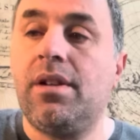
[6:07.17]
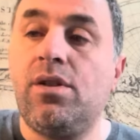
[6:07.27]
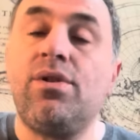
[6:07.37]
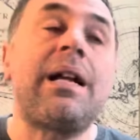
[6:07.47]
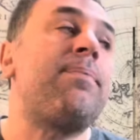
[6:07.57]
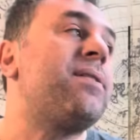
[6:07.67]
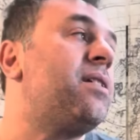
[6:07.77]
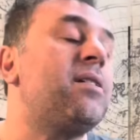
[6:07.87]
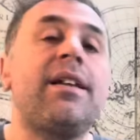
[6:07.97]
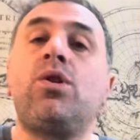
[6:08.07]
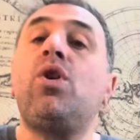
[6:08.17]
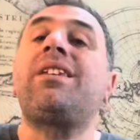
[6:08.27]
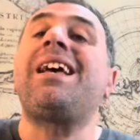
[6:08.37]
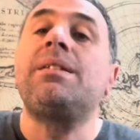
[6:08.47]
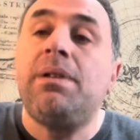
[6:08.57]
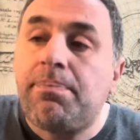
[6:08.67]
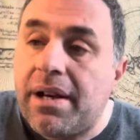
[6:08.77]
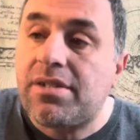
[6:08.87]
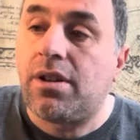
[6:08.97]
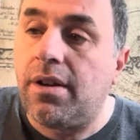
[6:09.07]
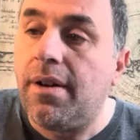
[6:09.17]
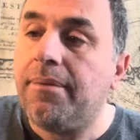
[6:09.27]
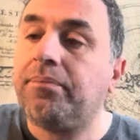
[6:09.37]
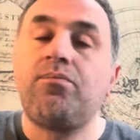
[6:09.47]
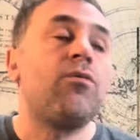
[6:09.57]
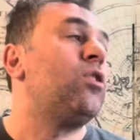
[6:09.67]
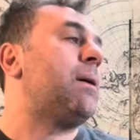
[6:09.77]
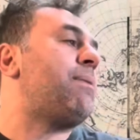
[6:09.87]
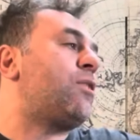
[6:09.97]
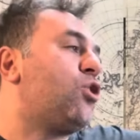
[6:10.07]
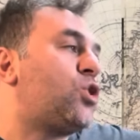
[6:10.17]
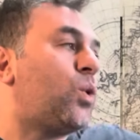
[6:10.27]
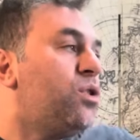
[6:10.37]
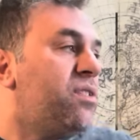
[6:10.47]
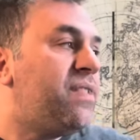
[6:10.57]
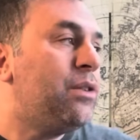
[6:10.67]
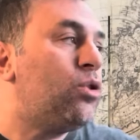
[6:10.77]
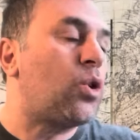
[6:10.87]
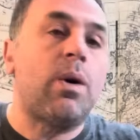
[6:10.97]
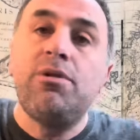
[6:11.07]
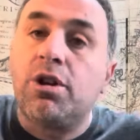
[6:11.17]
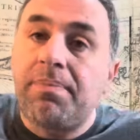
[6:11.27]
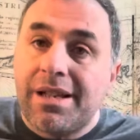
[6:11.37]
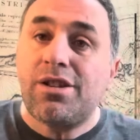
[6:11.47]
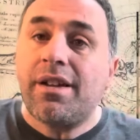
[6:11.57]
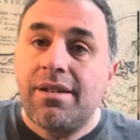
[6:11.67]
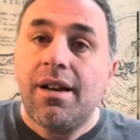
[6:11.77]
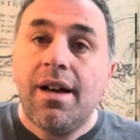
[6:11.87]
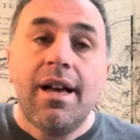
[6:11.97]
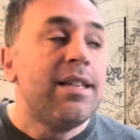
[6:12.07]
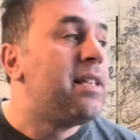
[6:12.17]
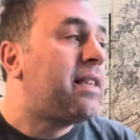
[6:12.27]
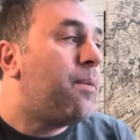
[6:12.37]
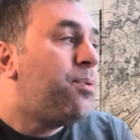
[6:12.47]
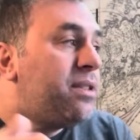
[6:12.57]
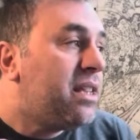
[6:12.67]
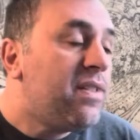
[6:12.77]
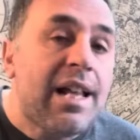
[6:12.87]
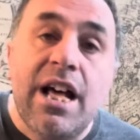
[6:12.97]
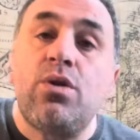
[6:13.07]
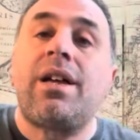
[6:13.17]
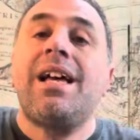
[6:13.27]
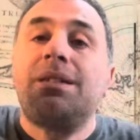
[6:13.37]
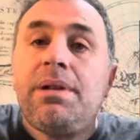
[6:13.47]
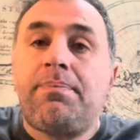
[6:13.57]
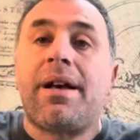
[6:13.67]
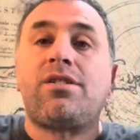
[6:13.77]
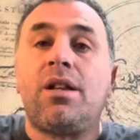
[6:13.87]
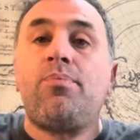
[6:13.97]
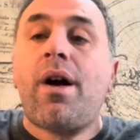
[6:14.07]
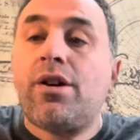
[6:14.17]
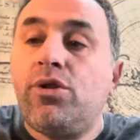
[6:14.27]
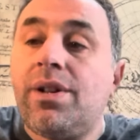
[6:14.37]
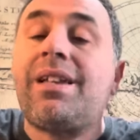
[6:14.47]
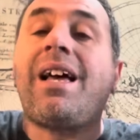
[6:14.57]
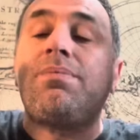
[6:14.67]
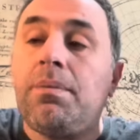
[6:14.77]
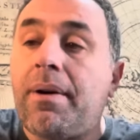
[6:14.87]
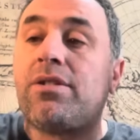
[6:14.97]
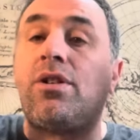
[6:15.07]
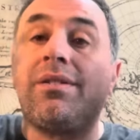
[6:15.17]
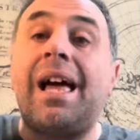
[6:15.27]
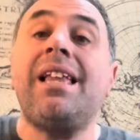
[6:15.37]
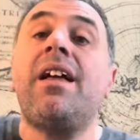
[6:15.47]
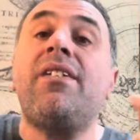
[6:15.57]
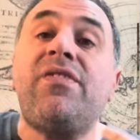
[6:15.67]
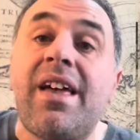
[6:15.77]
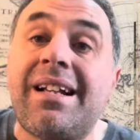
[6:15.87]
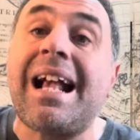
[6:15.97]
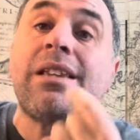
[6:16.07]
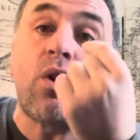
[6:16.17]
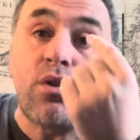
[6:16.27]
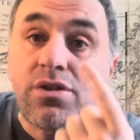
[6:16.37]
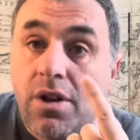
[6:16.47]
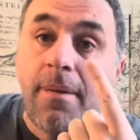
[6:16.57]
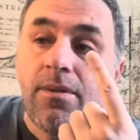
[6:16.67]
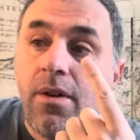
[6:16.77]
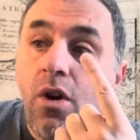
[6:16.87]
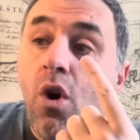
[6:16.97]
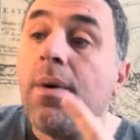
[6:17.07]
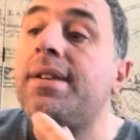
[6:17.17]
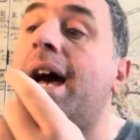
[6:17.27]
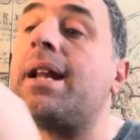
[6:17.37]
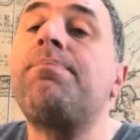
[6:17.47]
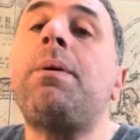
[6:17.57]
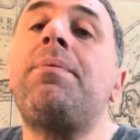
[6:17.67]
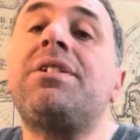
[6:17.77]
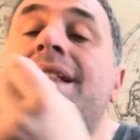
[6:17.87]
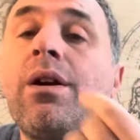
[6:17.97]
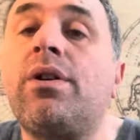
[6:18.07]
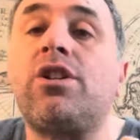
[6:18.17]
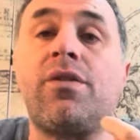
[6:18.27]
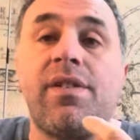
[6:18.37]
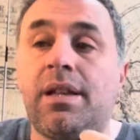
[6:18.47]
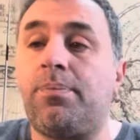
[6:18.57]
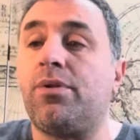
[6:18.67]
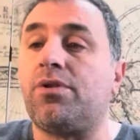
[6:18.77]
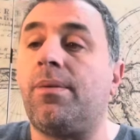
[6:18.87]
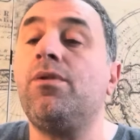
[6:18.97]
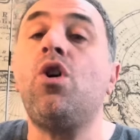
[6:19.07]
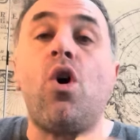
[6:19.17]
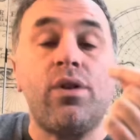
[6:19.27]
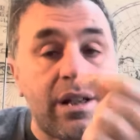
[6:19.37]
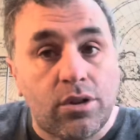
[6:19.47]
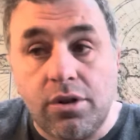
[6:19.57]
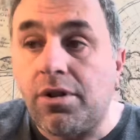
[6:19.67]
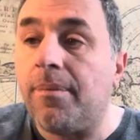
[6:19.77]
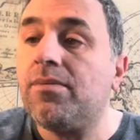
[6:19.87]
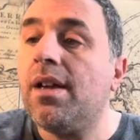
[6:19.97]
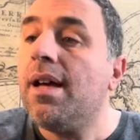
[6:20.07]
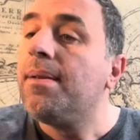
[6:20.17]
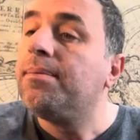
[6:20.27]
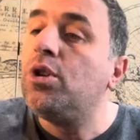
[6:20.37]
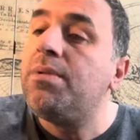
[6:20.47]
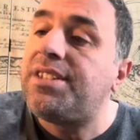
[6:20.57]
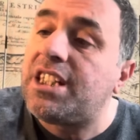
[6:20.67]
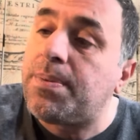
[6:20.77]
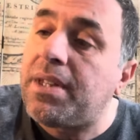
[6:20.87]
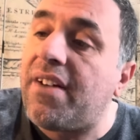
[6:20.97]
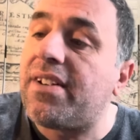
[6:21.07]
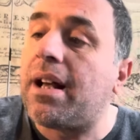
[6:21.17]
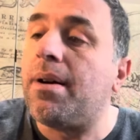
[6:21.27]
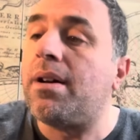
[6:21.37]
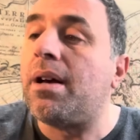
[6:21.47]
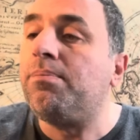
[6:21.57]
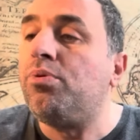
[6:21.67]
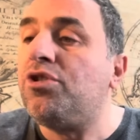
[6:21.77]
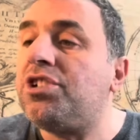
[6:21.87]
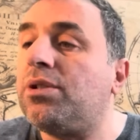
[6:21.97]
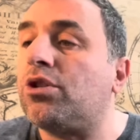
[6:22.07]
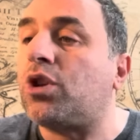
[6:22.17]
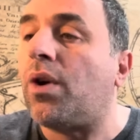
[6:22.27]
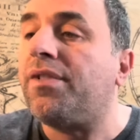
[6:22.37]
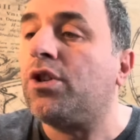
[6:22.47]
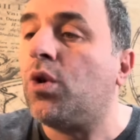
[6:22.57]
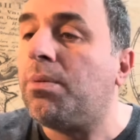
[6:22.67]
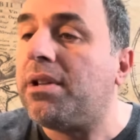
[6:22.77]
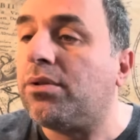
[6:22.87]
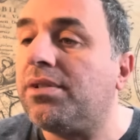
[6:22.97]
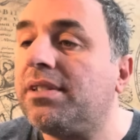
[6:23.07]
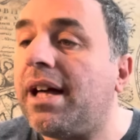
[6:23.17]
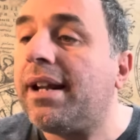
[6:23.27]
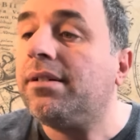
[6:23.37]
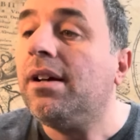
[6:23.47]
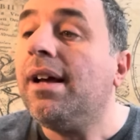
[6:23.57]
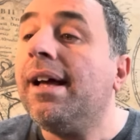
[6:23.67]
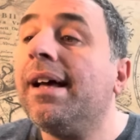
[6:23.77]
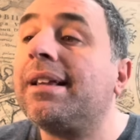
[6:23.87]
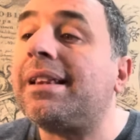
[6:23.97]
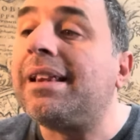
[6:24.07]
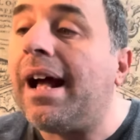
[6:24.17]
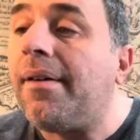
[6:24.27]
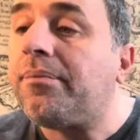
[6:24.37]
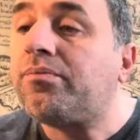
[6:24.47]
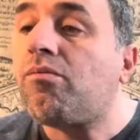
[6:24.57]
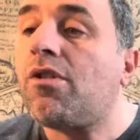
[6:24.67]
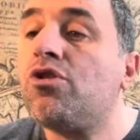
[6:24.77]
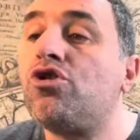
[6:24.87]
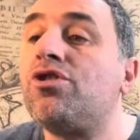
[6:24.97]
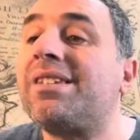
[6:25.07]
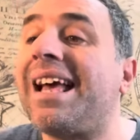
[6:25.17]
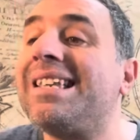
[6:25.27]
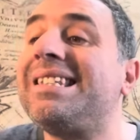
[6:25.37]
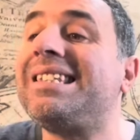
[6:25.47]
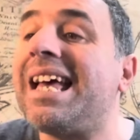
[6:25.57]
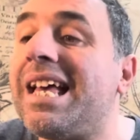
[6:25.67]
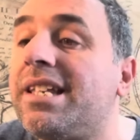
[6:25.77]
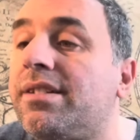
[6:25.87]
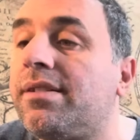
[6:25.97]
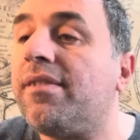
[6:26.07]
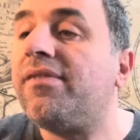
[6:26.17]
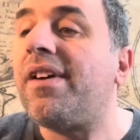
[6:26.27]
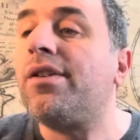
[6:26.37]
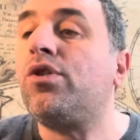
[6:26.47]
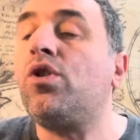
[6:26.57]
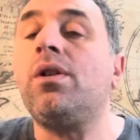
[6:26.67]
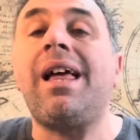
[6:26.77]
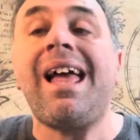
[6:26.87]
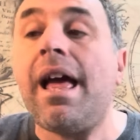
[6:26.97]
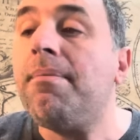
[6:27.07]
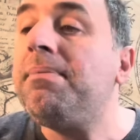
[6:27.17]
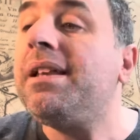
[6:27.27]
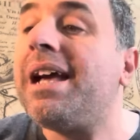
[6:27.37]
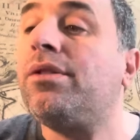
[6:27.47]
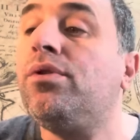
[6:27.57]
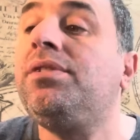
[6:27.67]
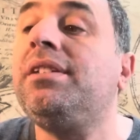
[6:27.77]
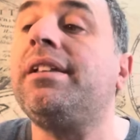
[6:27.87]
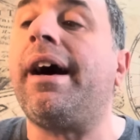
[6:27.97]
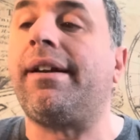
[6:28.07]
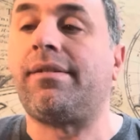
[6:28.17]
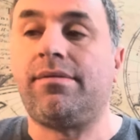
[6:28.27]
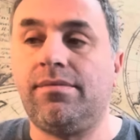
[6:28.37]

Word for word: Une capacité d'accueillir 13 000 personnes. On n'a pas construit une ville de 3 millions de personnes. C'est un petit village de 13 000 personnes pour accueillir 13 000 personnes. fait 14 ans, il y a un 90%. En attendant, 2006 avec un un budget de 3.8 milliards de dinars, là jusqu'à 16,1 milliards de dinars.